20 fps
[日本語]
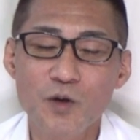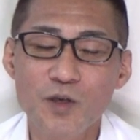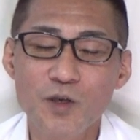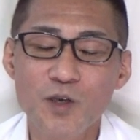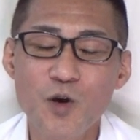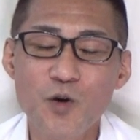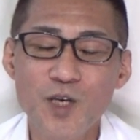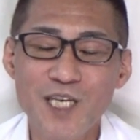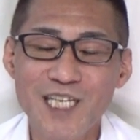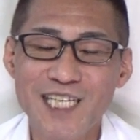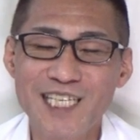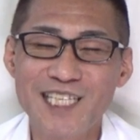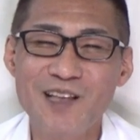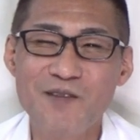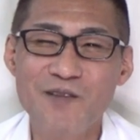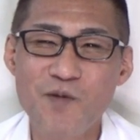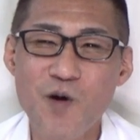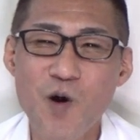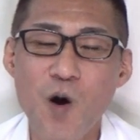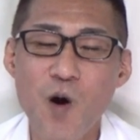拒否し
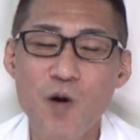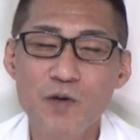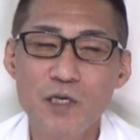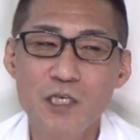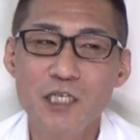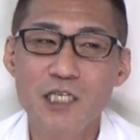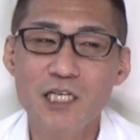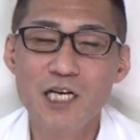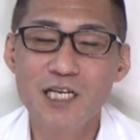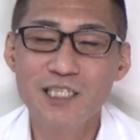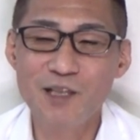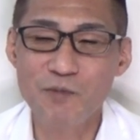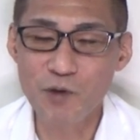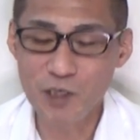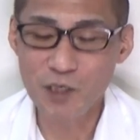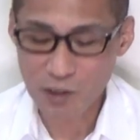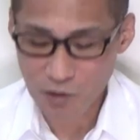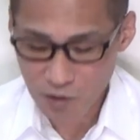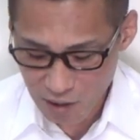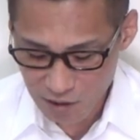てもしなくても
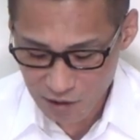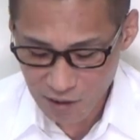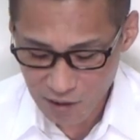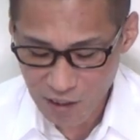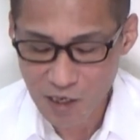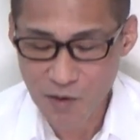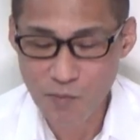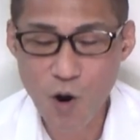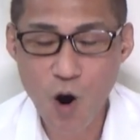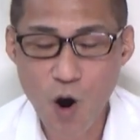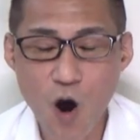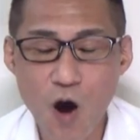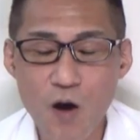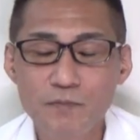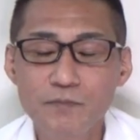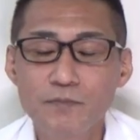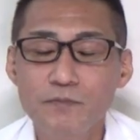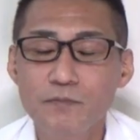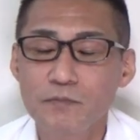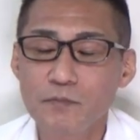一緒なんですけれども、
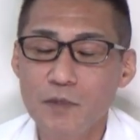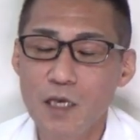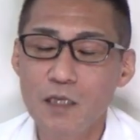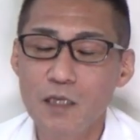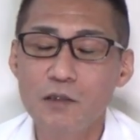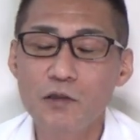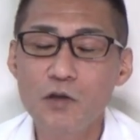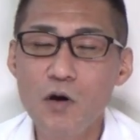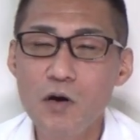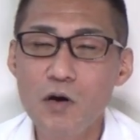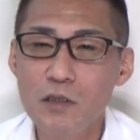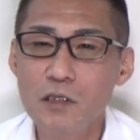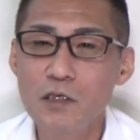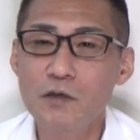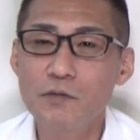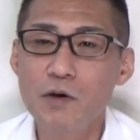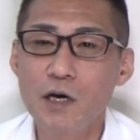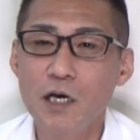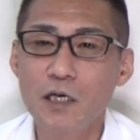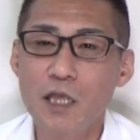えと
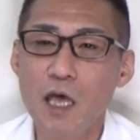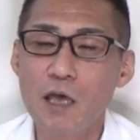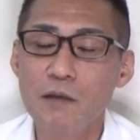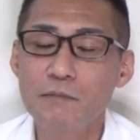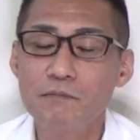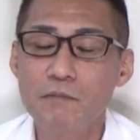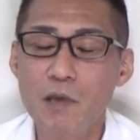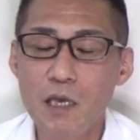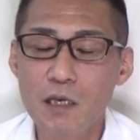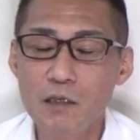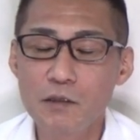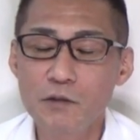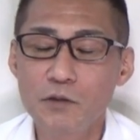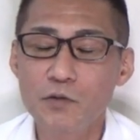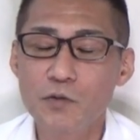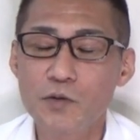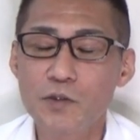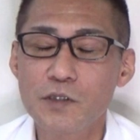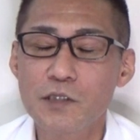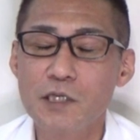いうわけでメール
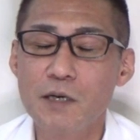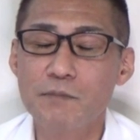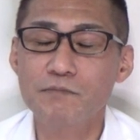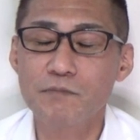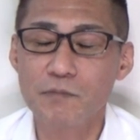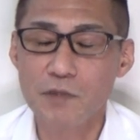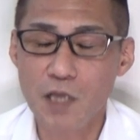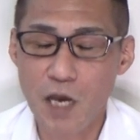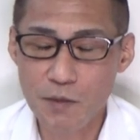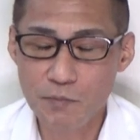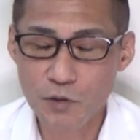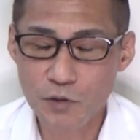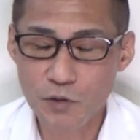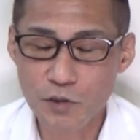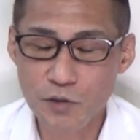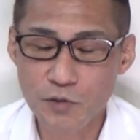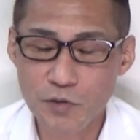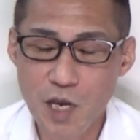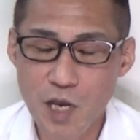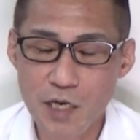党員さん大募
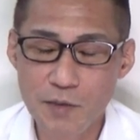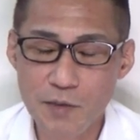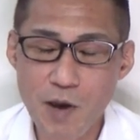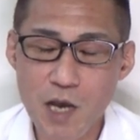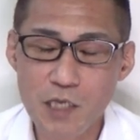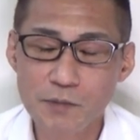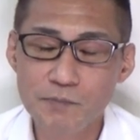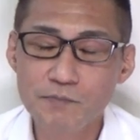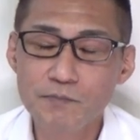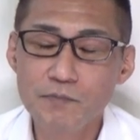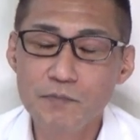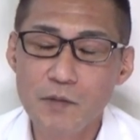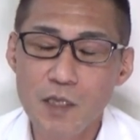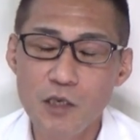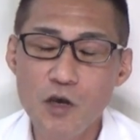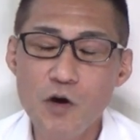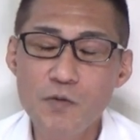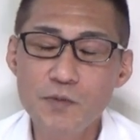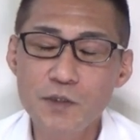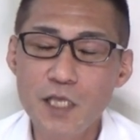集であります
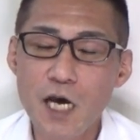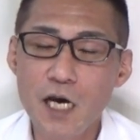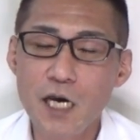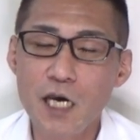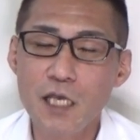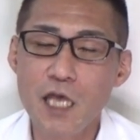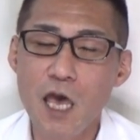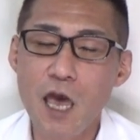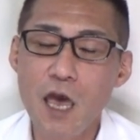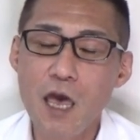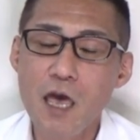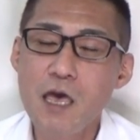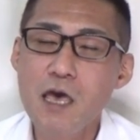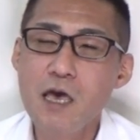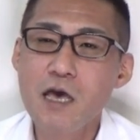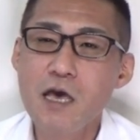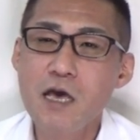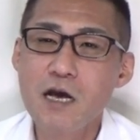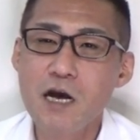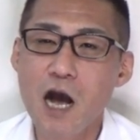読むだけで
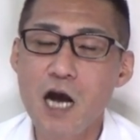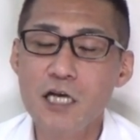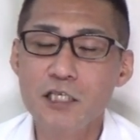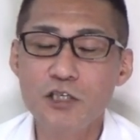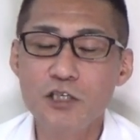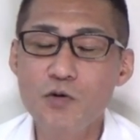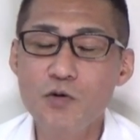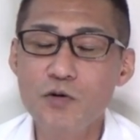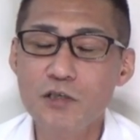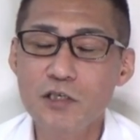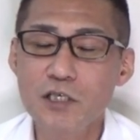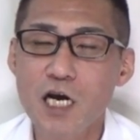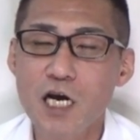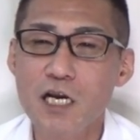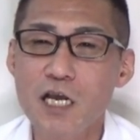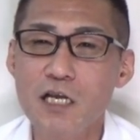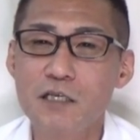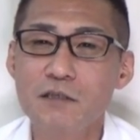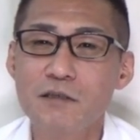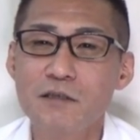賢くな
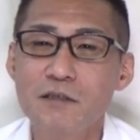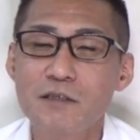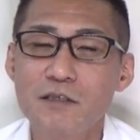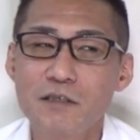れる